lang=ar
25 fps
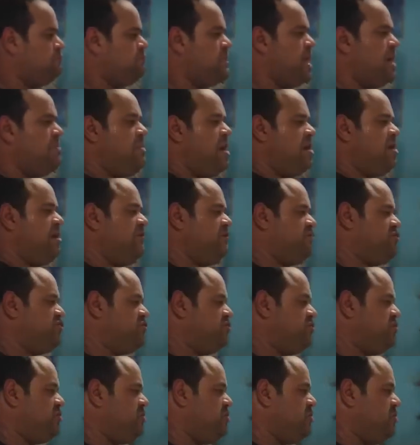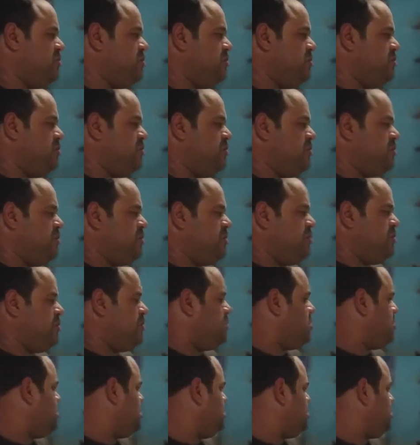لا معرفش تعرفش ايه يا
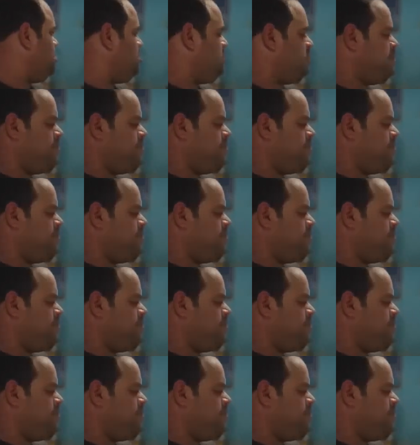نجم؟